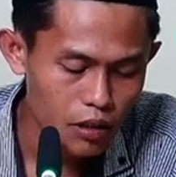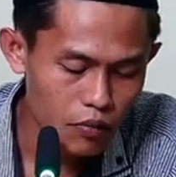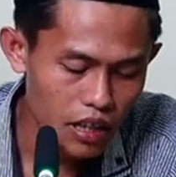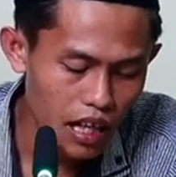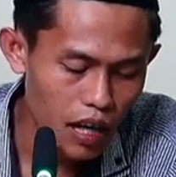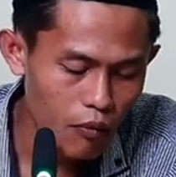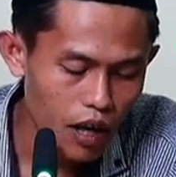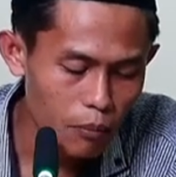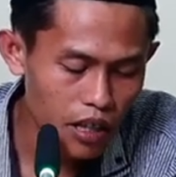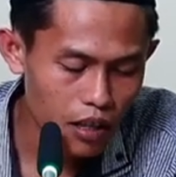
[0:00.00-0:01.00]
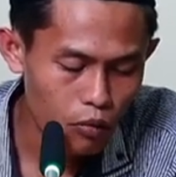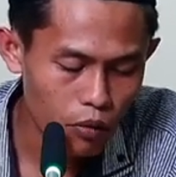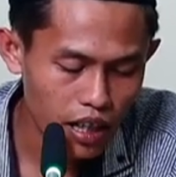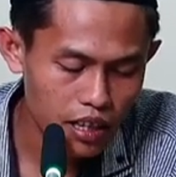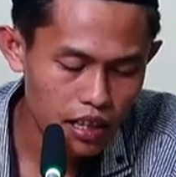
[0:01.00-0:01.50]
fil awamir
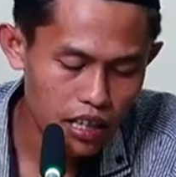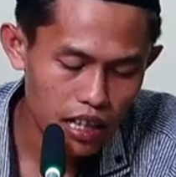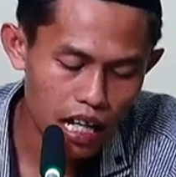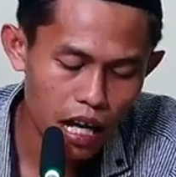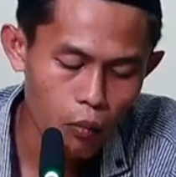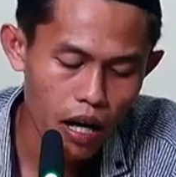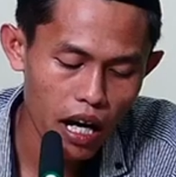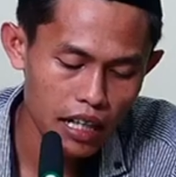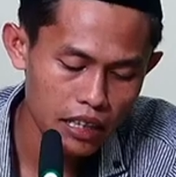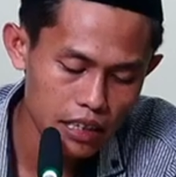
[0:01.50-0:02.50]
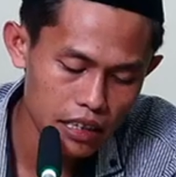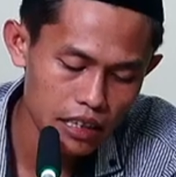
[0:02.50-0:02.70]
wan nawahi